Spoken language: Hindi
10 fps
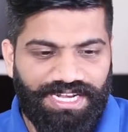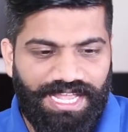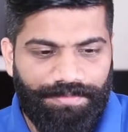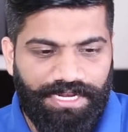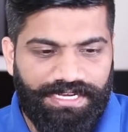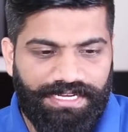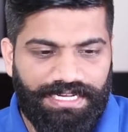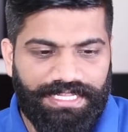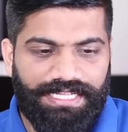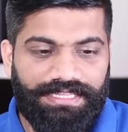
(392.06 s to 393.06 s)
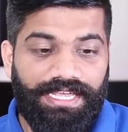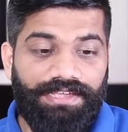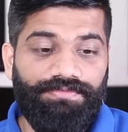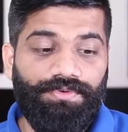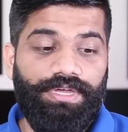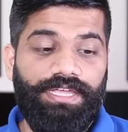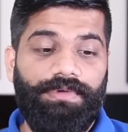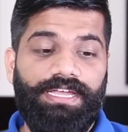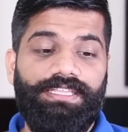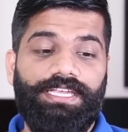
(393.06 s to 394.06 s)
अगला अपडेट निकल के आता है वो है
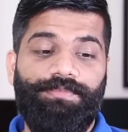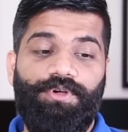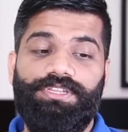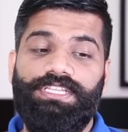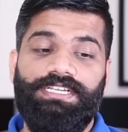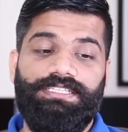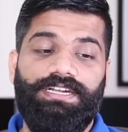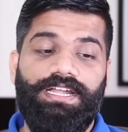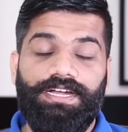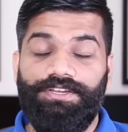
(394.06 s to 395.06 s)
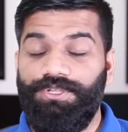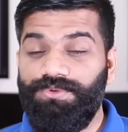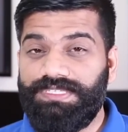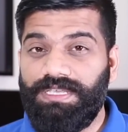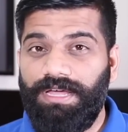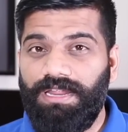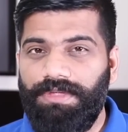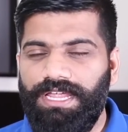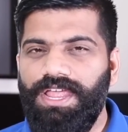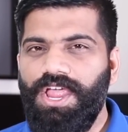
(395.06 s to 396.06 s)
भाई एक बहुत बहुत ही खतरनाक न्यूज़ के बारे
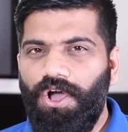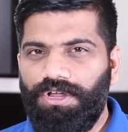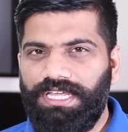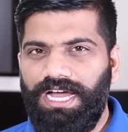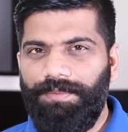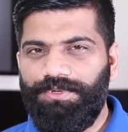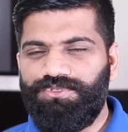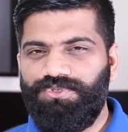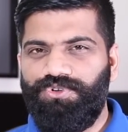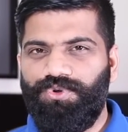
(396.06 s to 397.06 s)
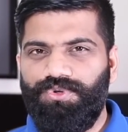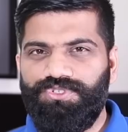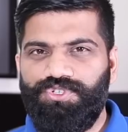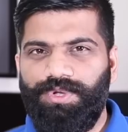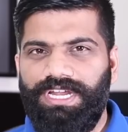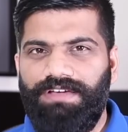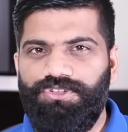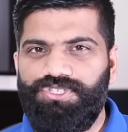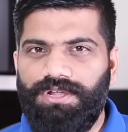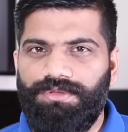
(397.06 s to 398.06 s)
में और यहां पे दोस्तों ड्रोन्स जो है ना वो
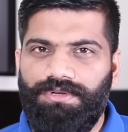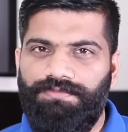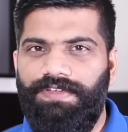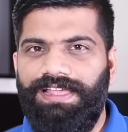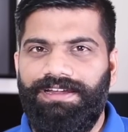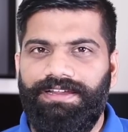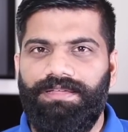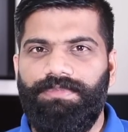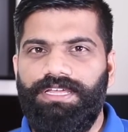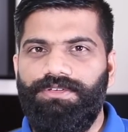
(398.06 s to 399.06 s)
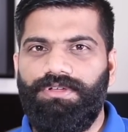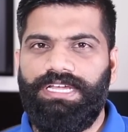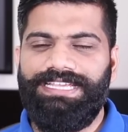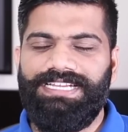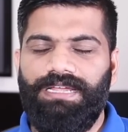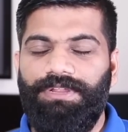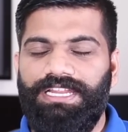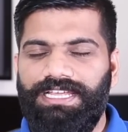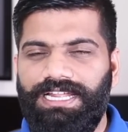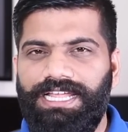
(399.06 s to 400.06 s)
चारों तरफ फैल रहे हैं भाई और कहीं जगह पे लीगल